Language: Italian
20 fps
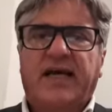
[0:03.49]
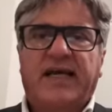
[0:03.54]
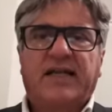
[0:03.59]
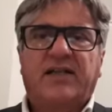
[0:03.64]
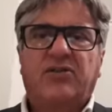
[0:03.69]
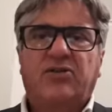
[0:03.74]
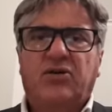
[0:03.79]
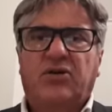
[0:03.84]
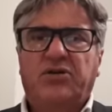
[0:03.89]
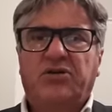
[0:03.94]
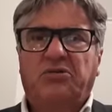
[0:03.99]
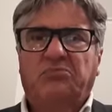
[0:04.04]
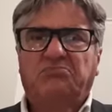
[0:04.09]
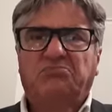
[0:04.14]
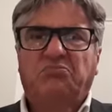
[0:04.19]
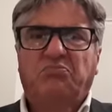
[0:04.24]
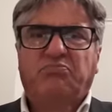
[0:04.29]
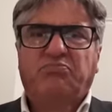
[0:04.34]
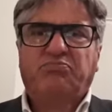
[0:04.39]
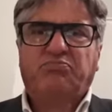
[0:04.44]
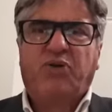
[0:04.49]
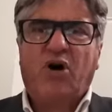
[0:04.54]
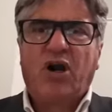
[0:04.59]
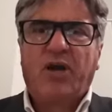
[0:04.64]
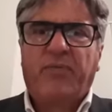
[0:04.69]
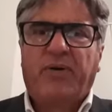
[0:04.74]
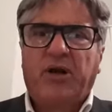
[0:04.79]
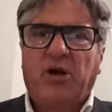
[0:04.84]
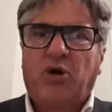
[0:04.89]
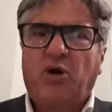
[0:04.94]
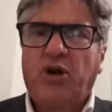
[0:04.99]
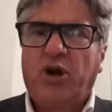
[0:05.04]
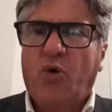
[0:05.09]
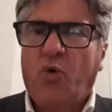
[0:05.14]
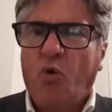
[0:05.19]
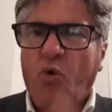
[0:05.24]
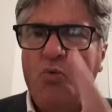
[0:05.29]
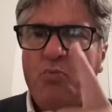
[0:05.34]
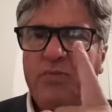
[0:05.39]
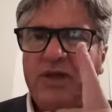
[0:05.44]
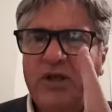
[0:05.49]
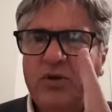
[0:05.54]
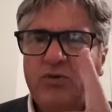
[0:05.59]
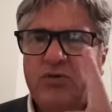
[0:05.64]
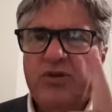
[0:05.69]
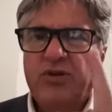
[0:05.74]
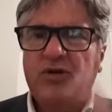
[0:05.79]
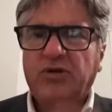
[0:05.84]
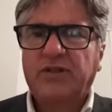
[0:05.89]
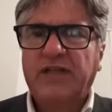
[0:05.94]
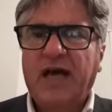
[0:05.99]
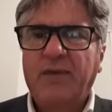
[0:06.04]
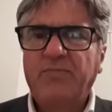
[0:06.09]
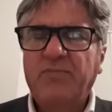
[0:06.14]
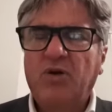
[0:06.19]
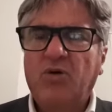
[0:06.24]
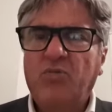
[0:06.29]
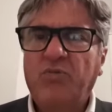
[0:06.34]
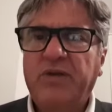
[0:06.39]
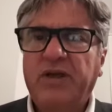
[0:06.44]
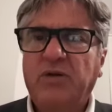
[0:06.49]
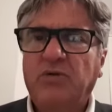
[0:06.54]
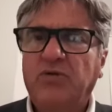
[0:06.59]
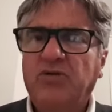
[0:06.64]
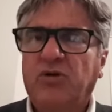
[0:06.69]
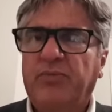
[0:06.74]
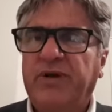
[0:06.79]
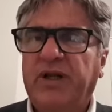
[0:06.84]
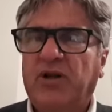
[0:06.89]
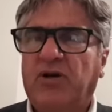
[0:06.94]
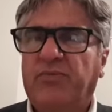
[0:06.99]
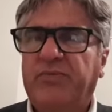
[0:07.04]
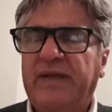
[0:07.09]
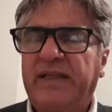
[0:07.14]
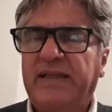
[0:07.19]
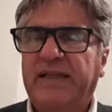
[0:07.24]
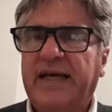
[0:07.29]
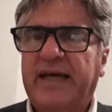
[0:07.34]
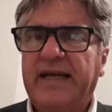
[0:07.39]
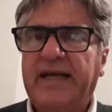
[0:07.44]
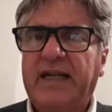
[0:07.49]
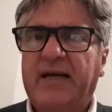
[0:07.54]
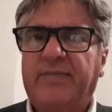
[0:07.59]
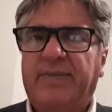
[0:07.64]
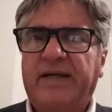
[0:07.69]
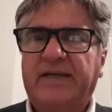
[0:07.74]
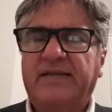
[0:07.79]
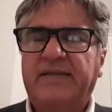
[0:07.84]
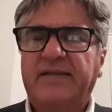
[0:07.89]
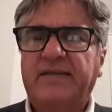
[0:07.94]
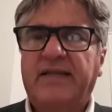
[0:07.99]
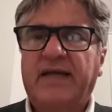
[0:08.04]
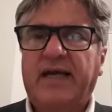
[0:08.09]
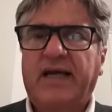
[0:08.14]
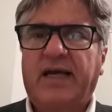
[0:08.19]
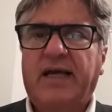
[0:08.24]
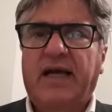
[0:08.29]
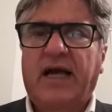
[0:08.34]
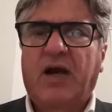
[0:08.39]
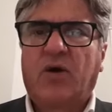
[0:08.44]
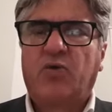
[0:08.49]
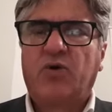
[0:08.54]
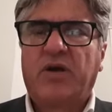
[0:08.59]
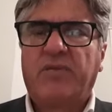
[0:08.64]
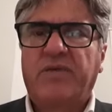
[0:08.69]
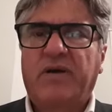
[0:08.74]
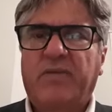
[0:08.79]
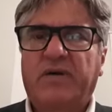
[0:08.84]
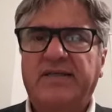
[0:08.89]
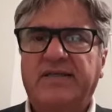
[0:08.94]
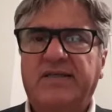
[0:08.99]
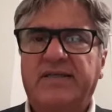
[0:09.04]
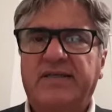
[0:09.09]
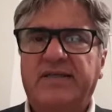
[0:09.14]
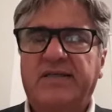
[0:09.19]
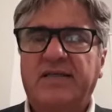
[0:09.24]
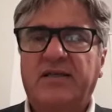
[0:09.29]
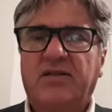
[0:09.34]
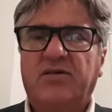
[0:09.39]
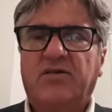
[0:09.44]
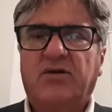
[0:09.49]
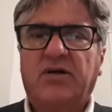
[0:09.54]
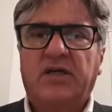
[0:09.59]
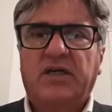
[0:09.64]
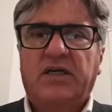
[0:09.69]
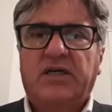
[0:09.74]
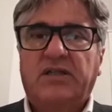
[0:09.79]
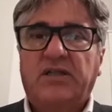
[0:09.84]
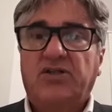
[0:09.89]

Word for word: Caro Antonio, poche parole, un minuto, dammi un minuto per commentare la partita a cui abbiamo assistito.